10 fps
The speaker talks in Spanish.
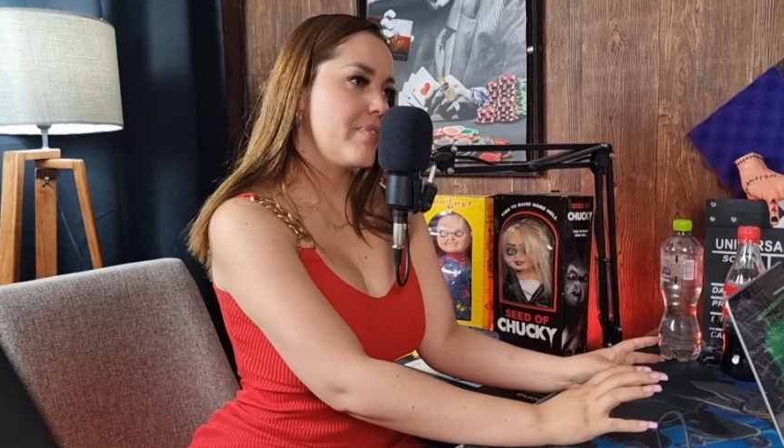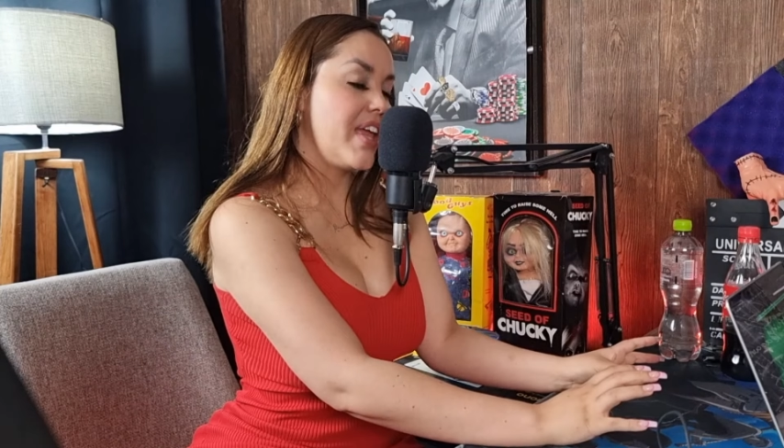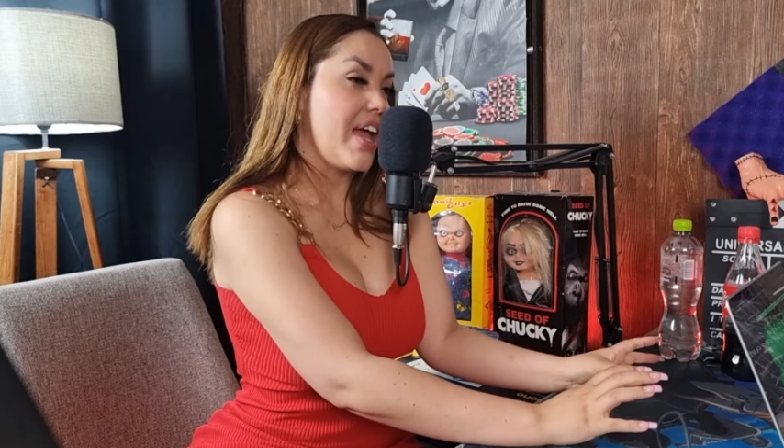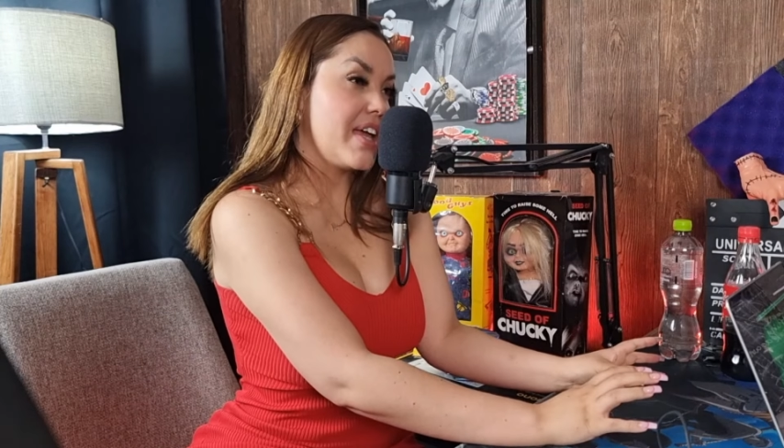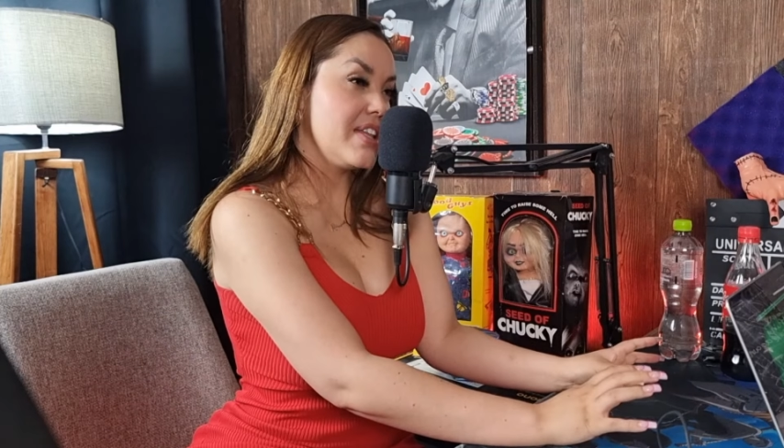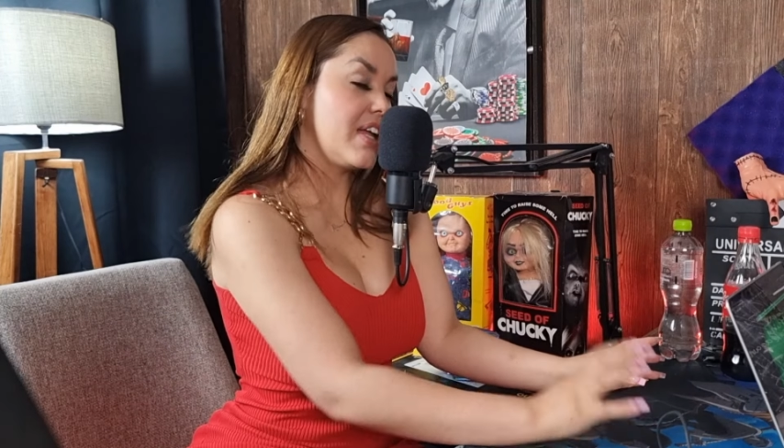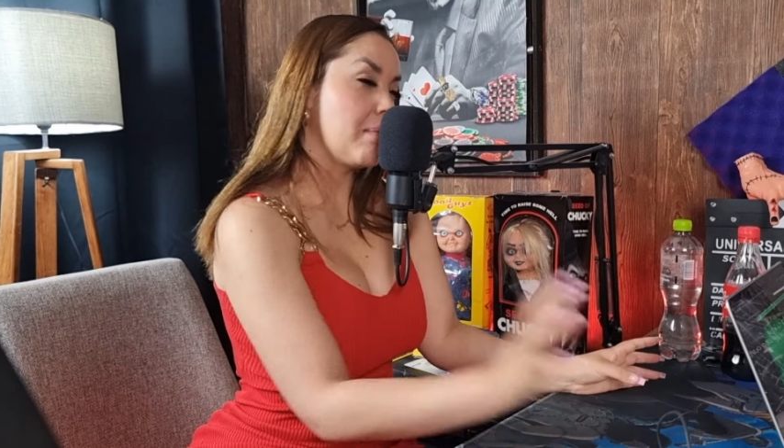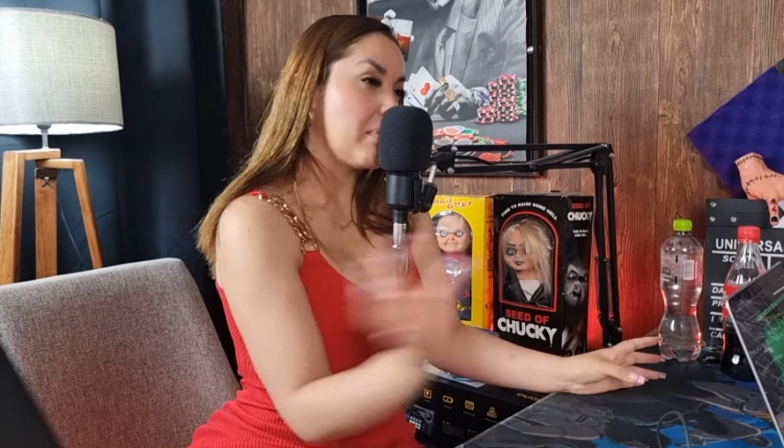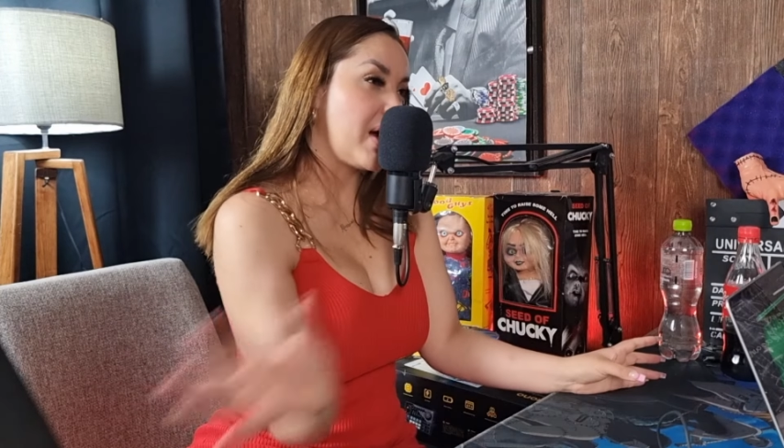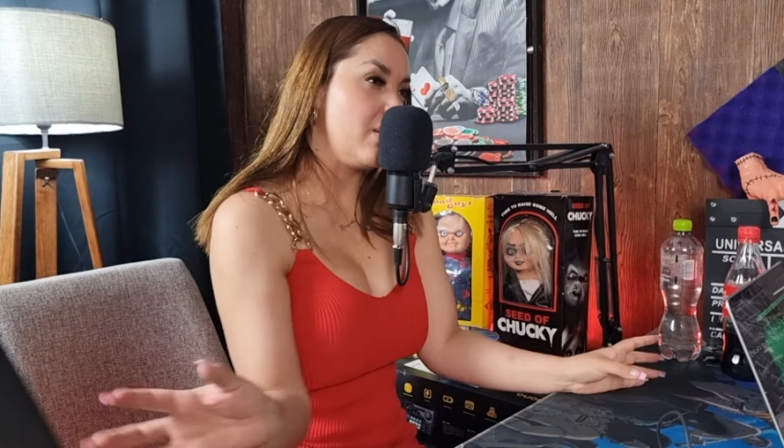Y hay gente que
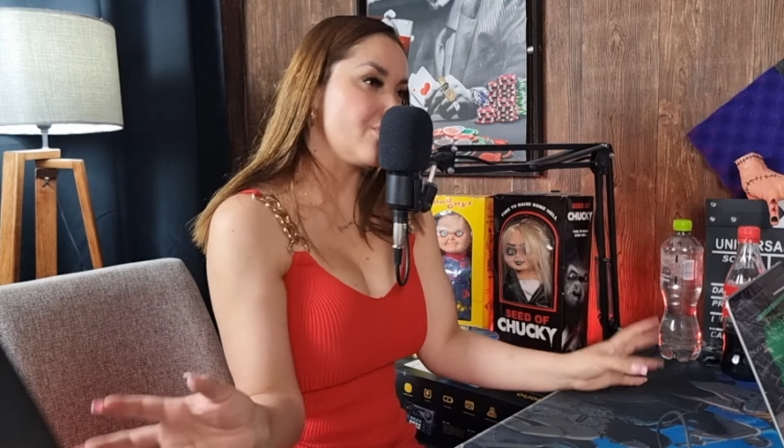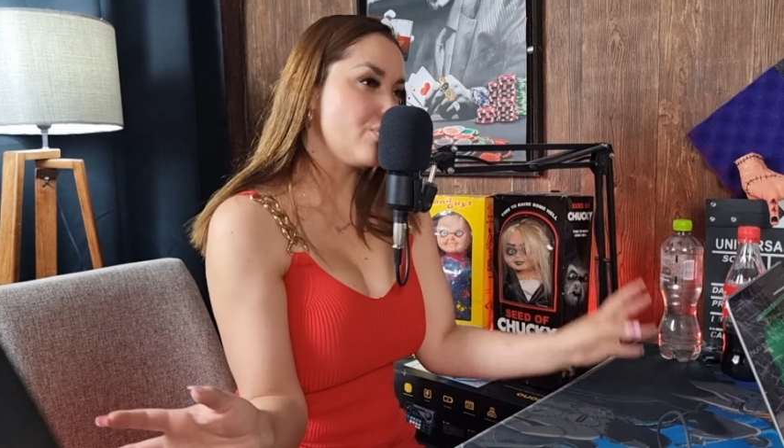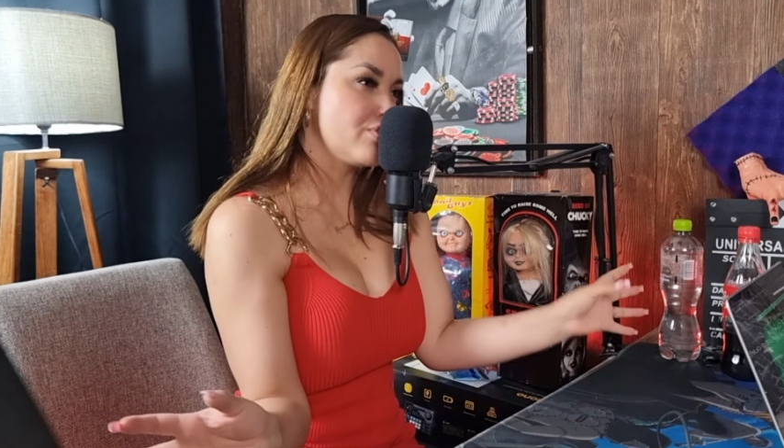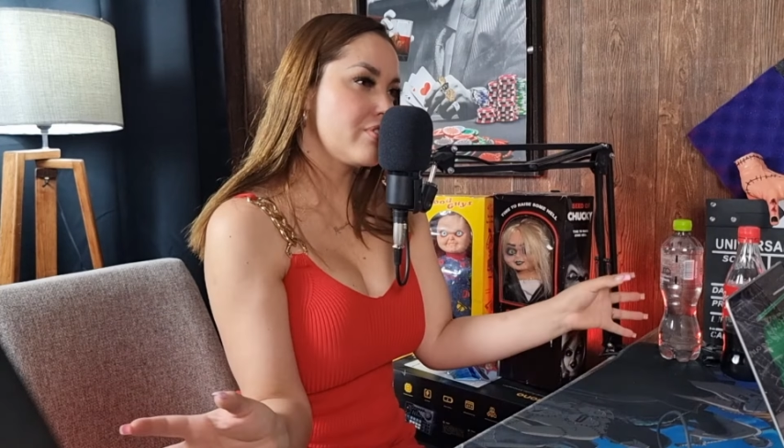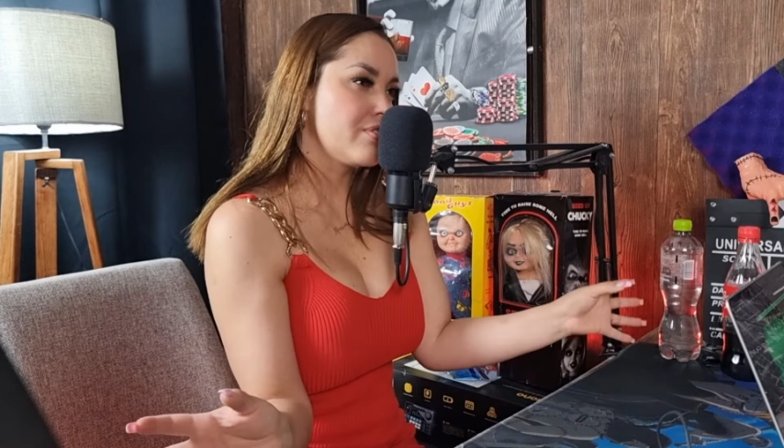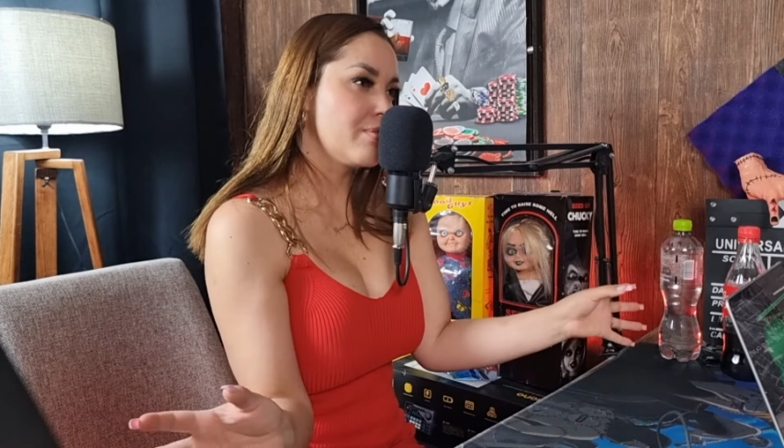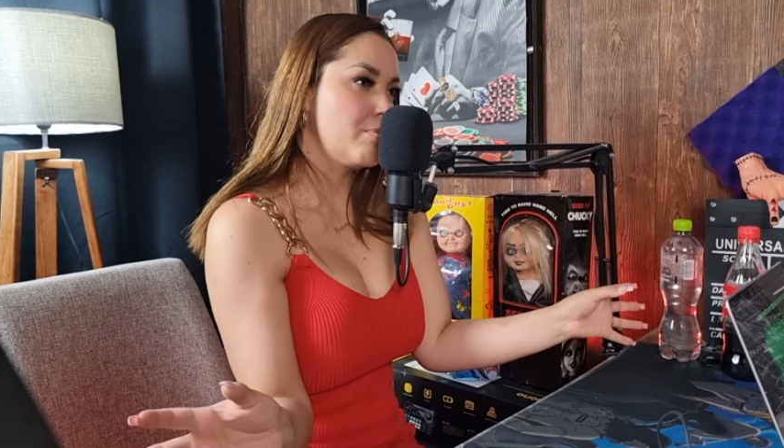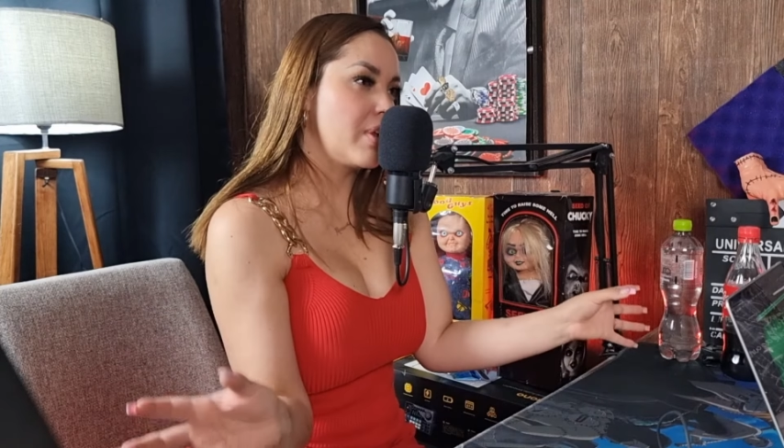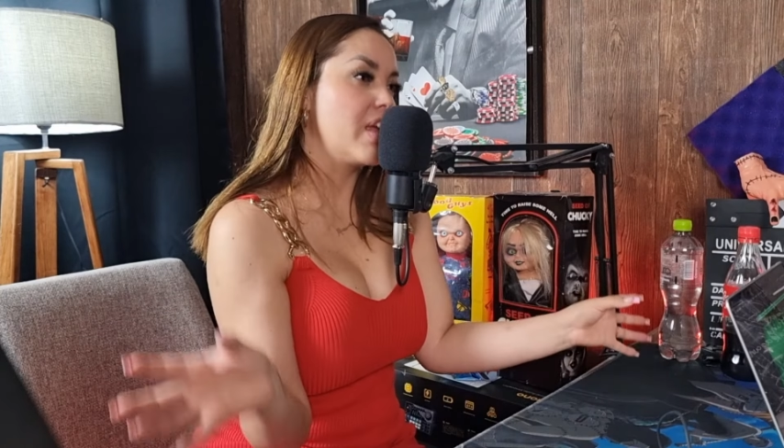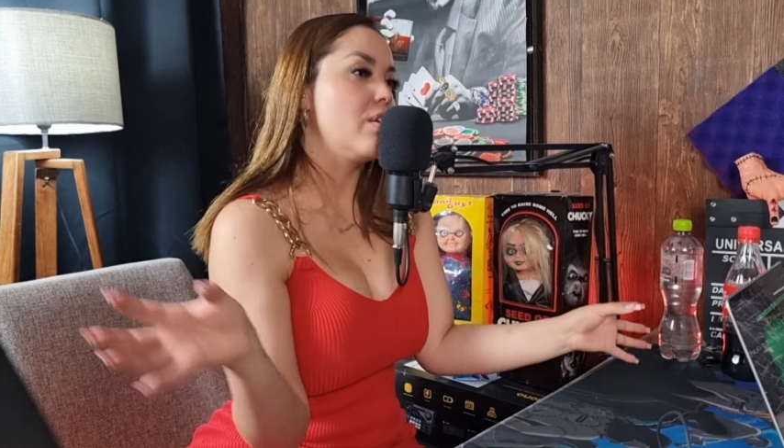paga los dos,
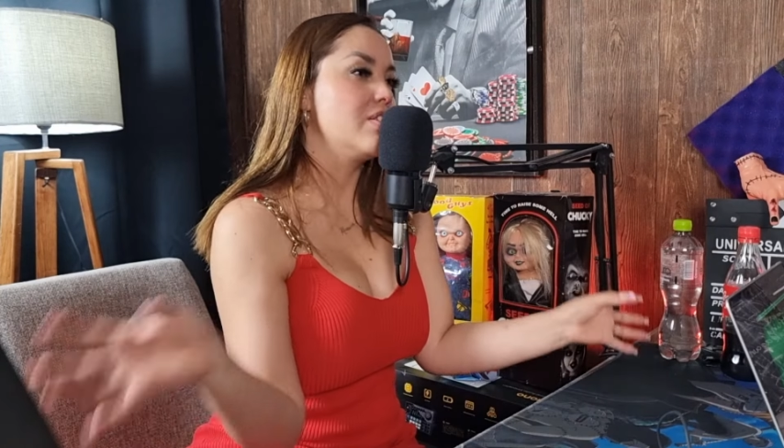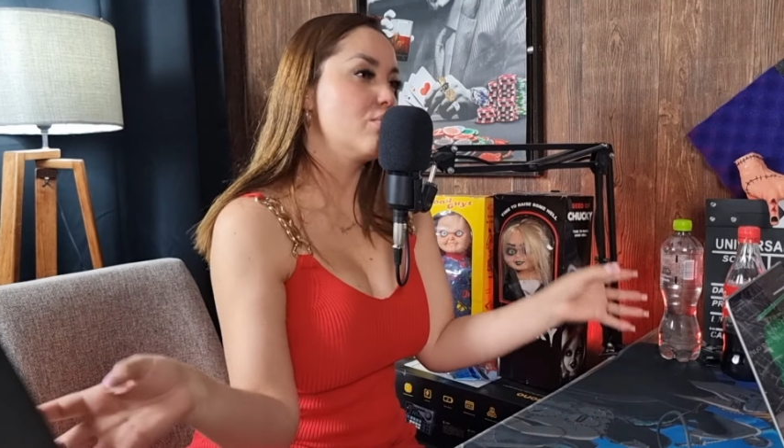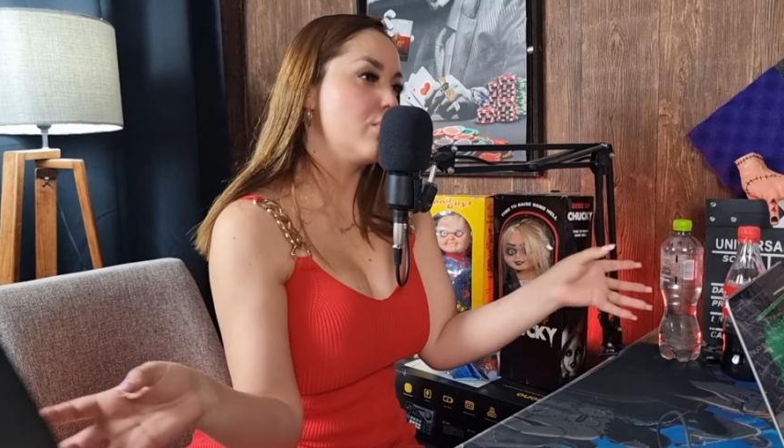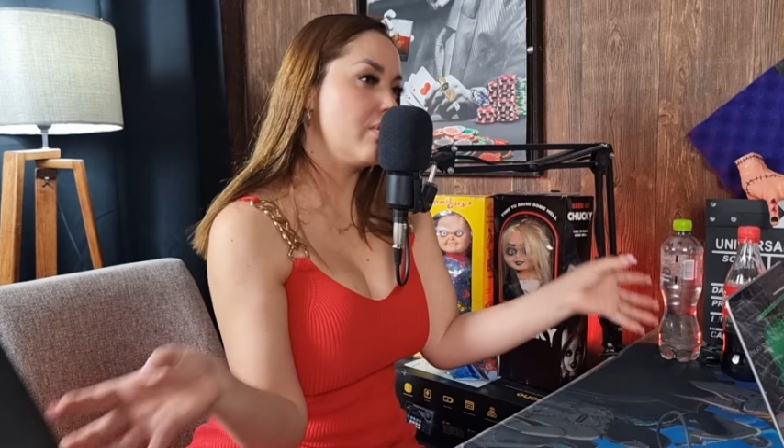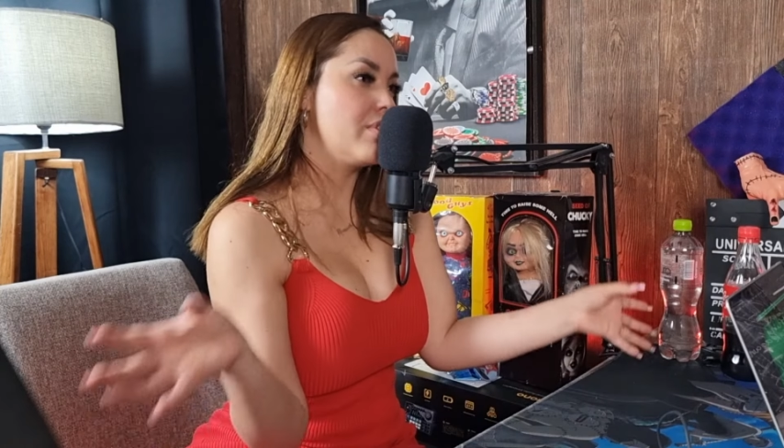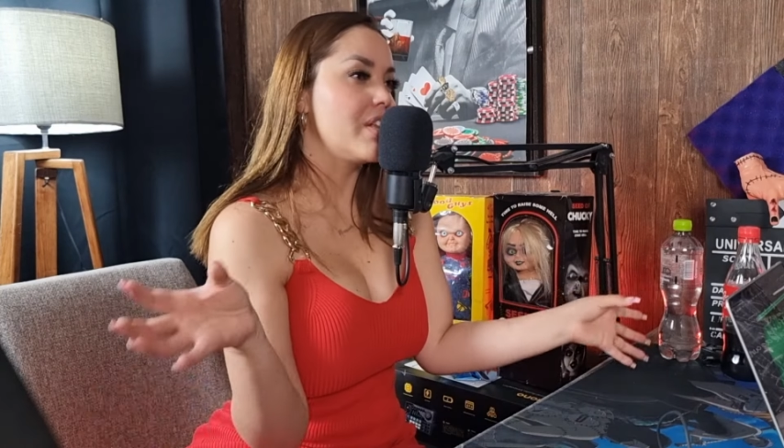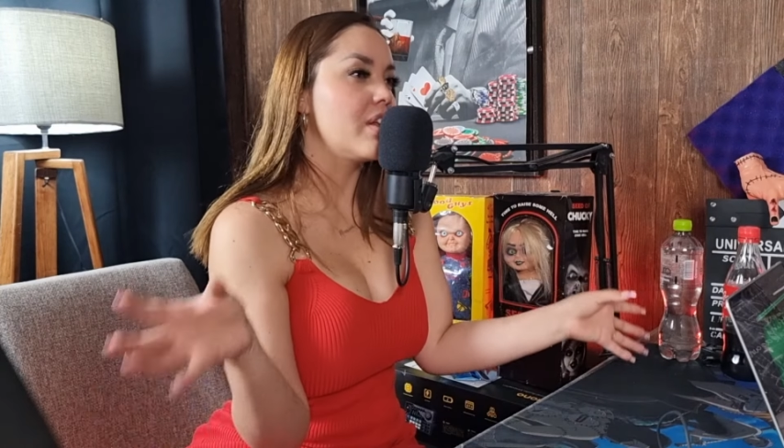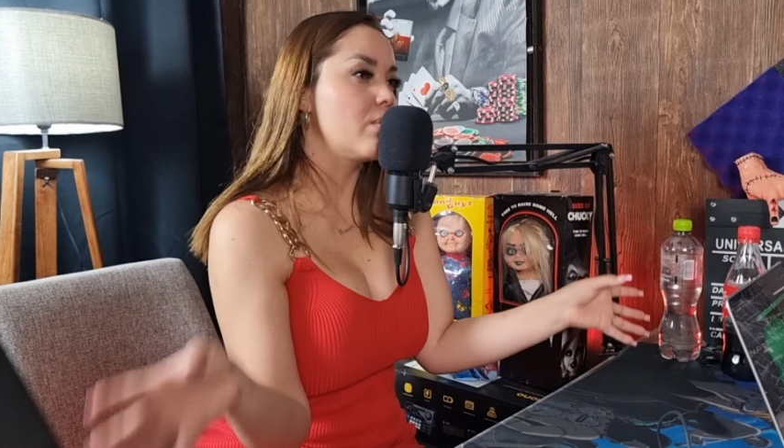porque yo les subo diferente